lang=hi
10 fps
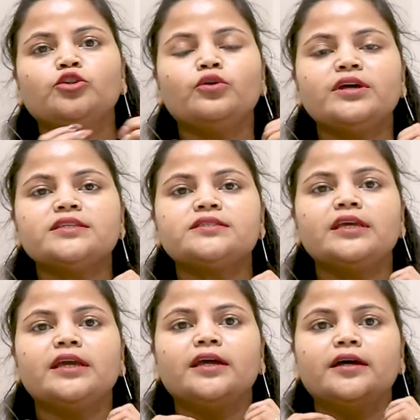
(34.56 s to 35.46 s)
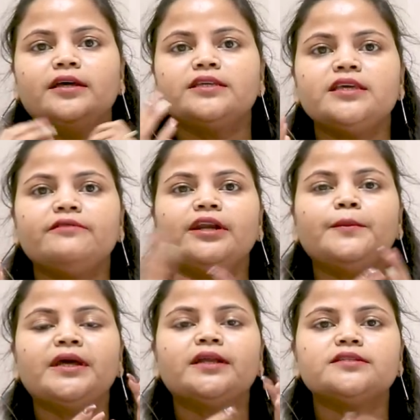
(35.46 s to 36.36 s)
तो इस इस इवेंट
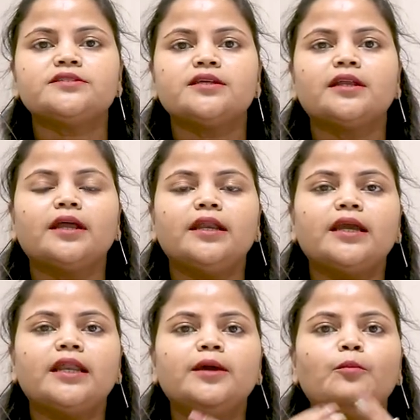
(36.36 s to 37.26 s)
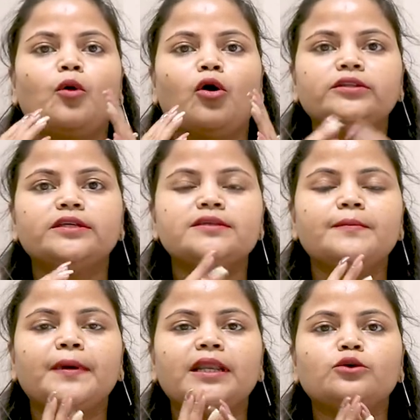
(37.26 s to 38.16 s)
में रजिस्टर करने के लिए बहुत ही
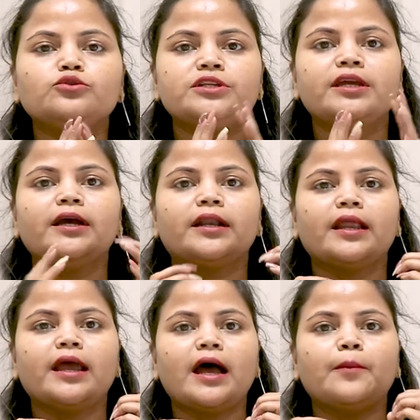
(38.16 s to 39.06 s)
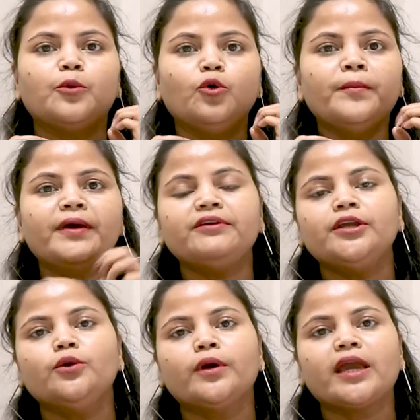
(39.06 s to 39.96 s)
सिंपल है कुछ नहीं करना है आपको मैं
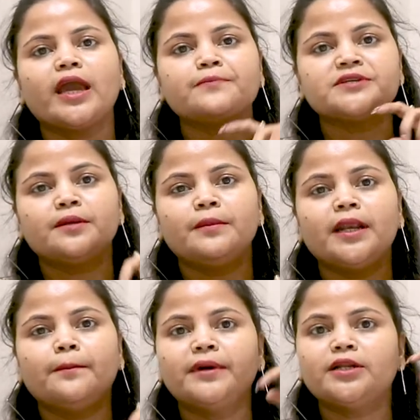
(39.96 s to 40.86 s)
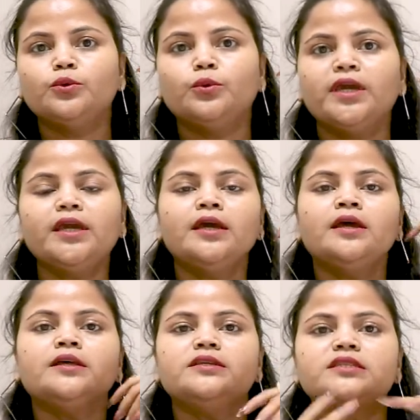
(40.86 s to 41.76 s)
वीडियो के कैप्शन में नंबर दूंगी
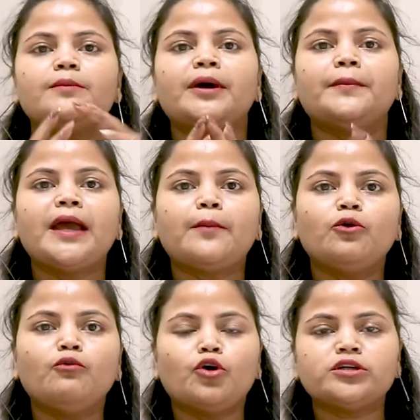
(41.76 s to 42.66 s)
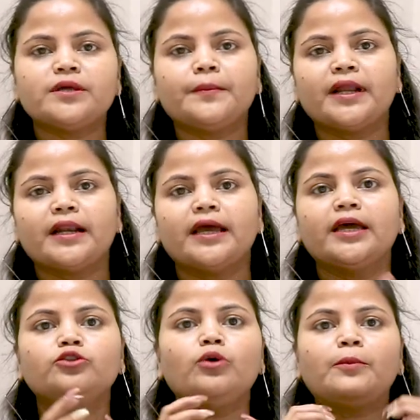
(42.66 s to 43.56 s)
जिस नंबर पे आपको व्हाट्सअप करना
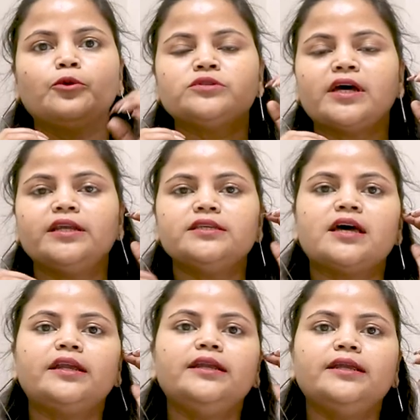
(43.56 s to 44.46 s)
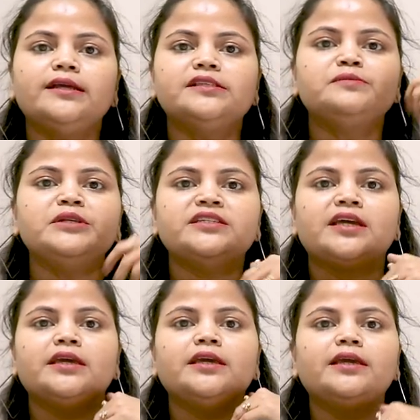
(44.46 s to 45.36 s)
है तो आपको सारी सारी डिटेल्स मिल
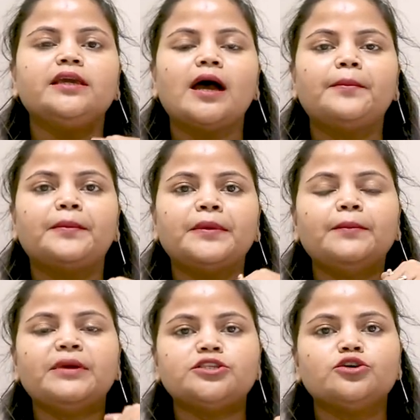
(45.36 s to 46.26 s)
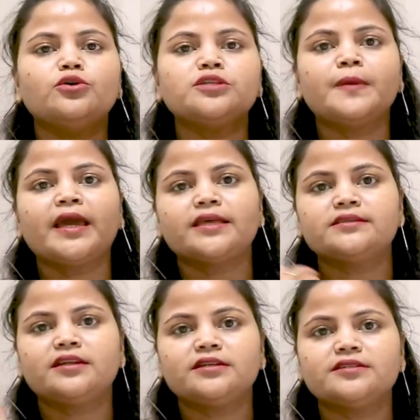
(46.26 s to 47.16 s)
जाएंगी कि आप अपने बच्चे को इसमें
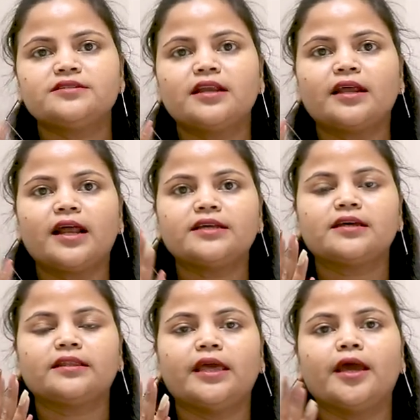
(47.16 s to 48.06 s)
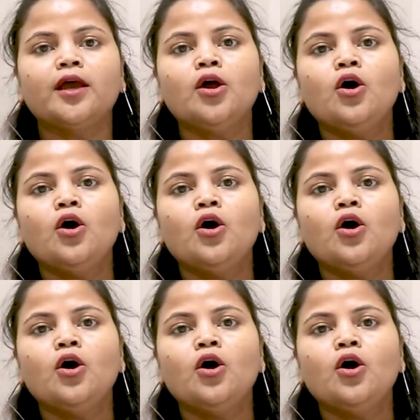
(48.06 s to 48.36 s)
कैसे रजिस्टर करा सकते हैं